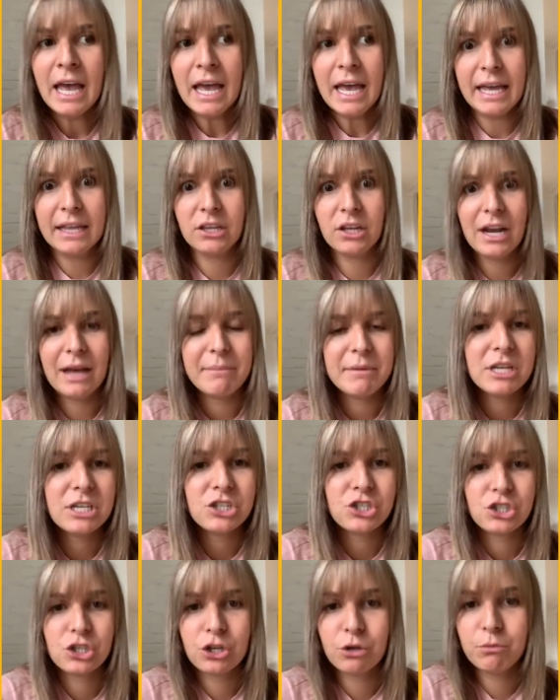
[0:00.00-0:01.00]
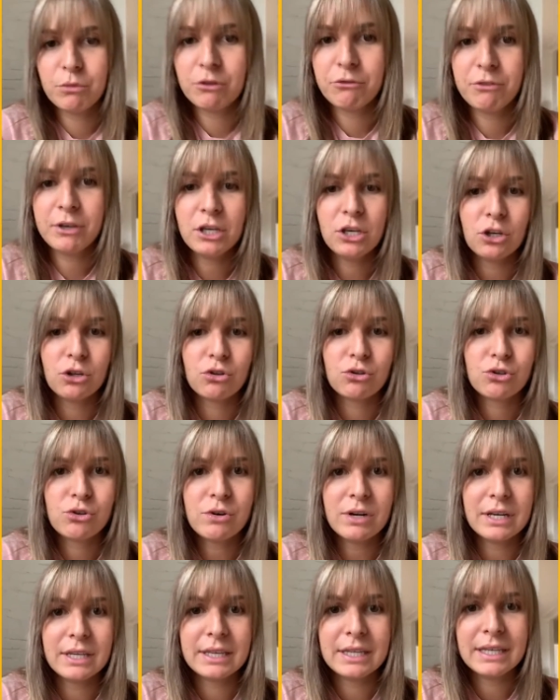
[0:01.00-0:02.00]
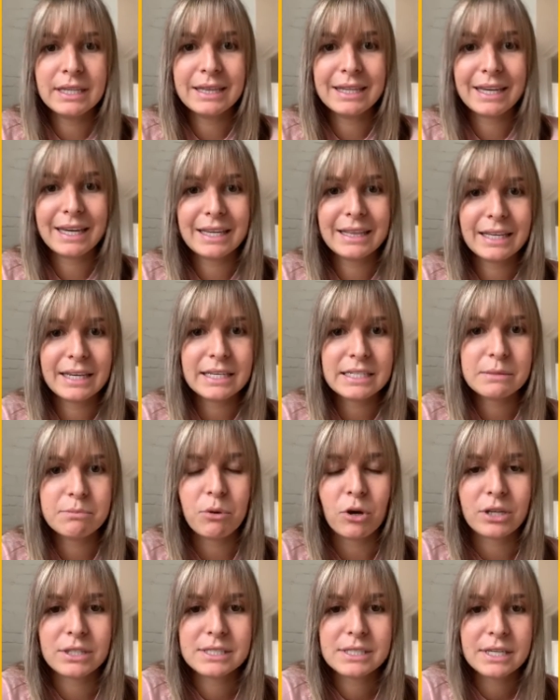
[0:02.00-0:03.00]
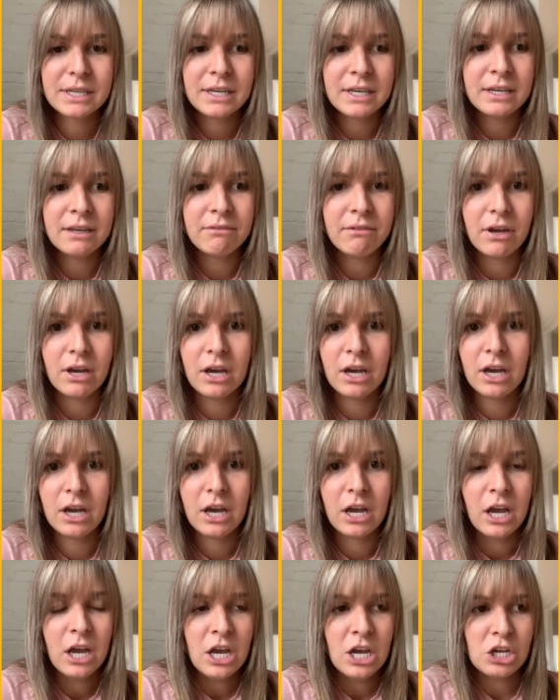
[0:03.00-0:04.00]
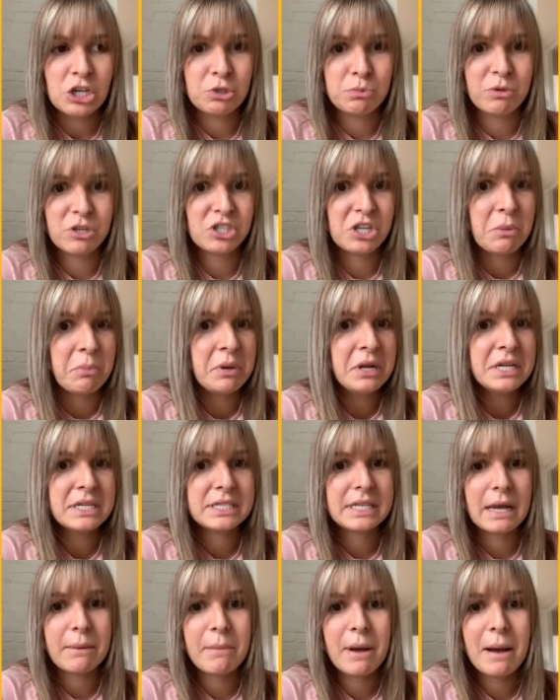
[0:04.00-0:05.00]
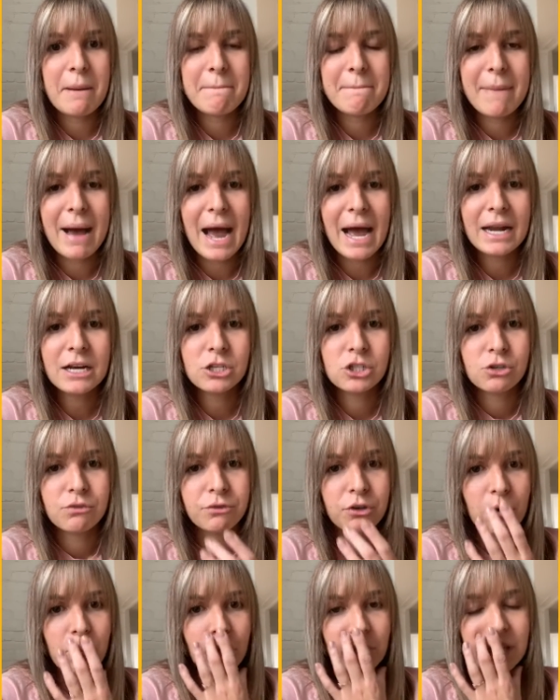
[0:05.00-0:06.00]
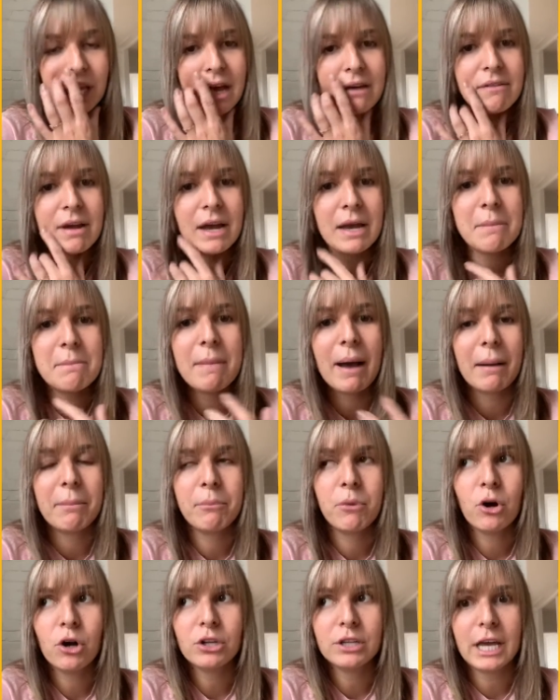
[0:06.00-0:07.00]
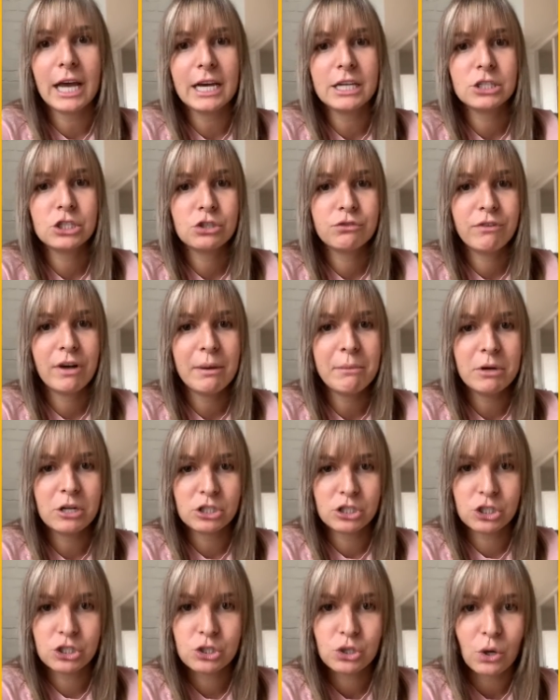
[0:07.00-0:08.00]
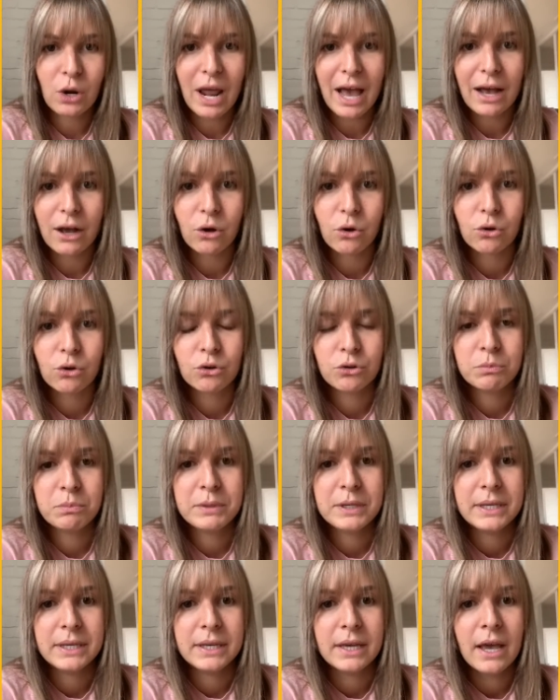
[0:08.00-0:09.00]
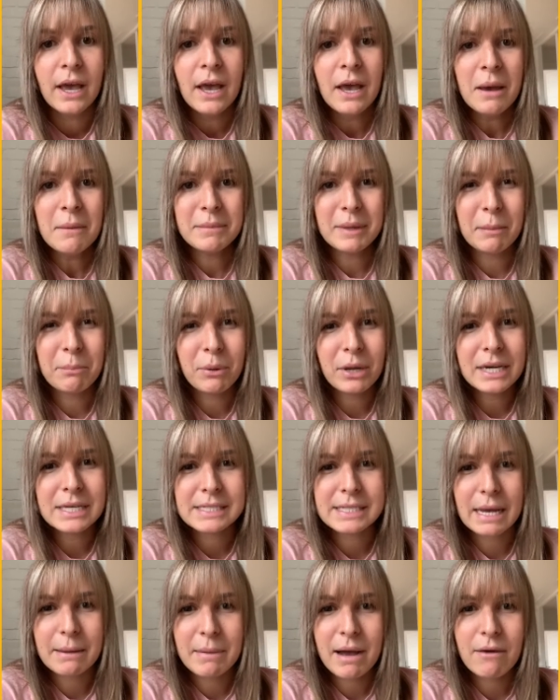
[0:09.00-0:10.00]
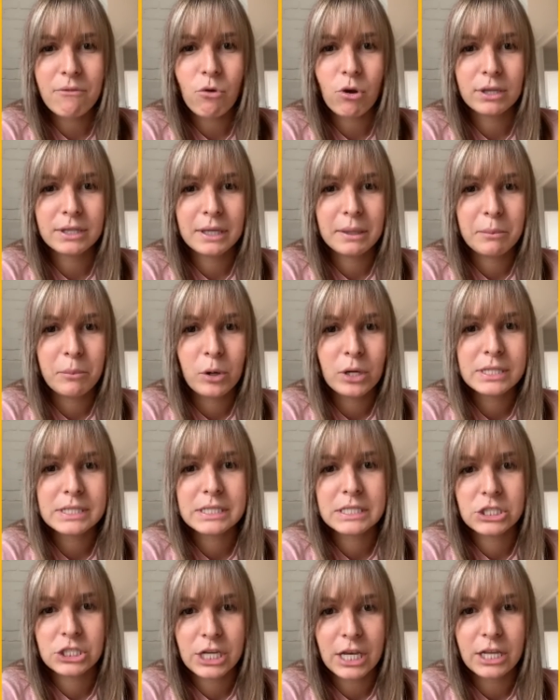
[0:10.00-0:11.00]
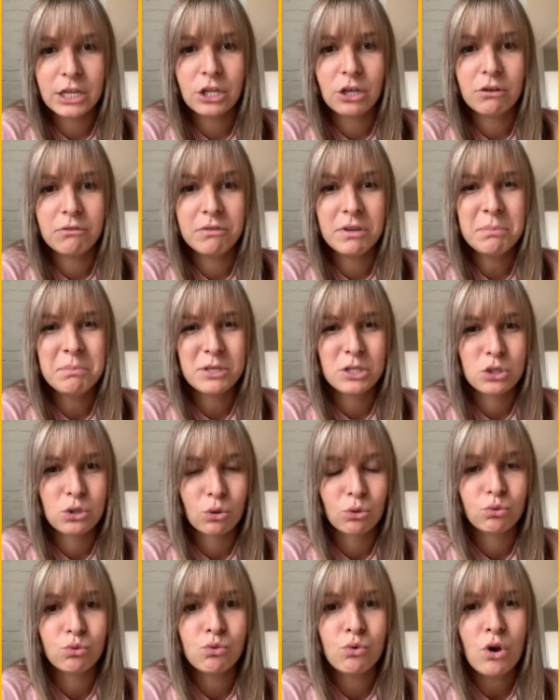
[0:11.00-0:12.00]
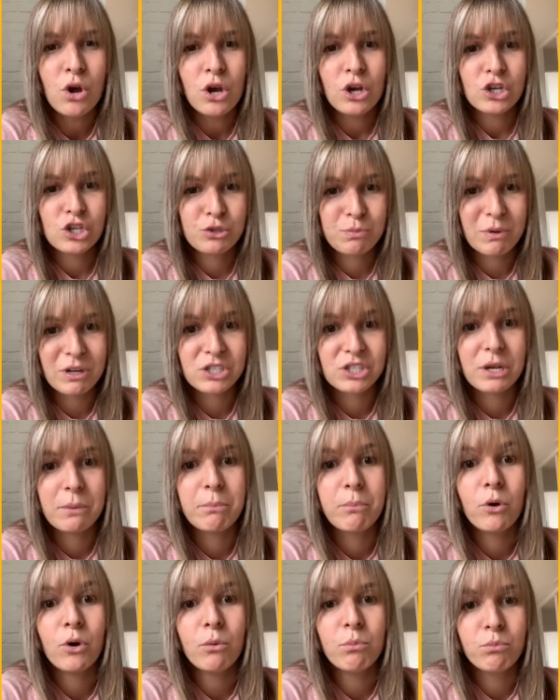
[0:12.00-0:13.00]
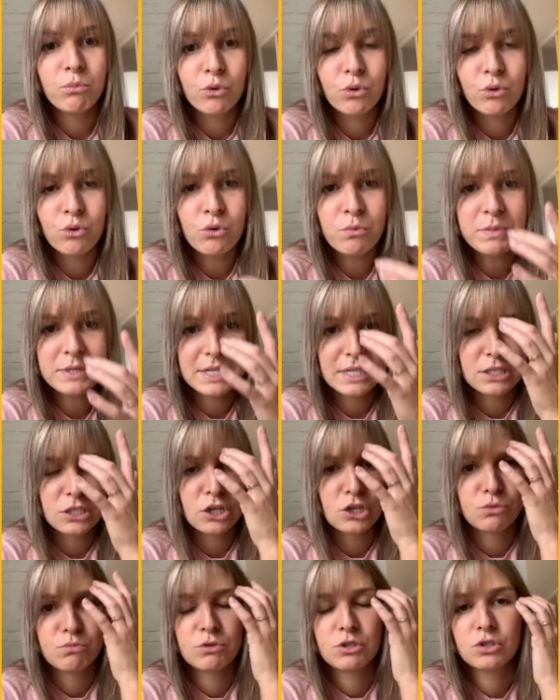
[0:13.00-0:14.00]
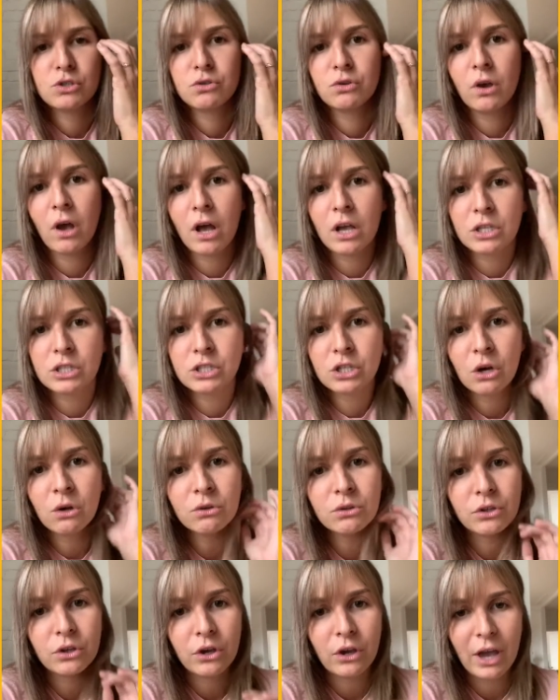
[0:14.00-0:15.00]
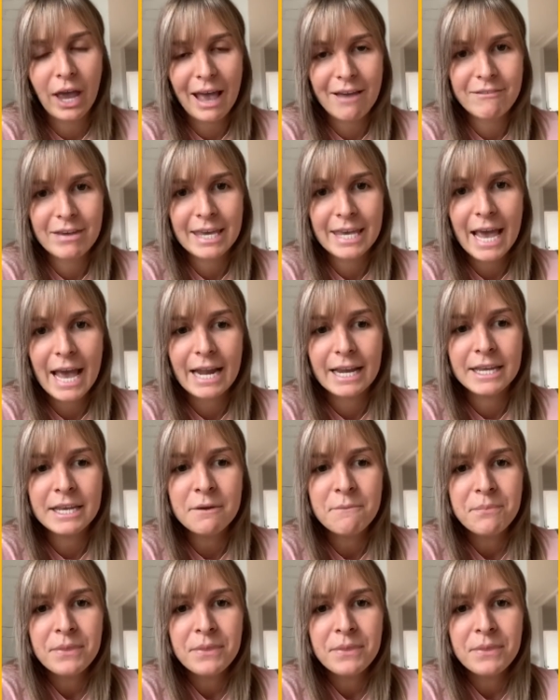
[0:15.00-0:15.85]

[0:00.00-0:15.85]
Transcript: Étonnamment, je suis comme une fille qui a toujours été très, très sportive. Euh, je mangeais pas nécessairement mal, sauf que mon travail m'apporte à souvent manger sur la route, puis peut-être pas nécessairement avoir des bonnes hygiènes de vie, puis surtout, je mangeais pas beaucoup, puis c'est ce que je me suis rendu compte avec Ali.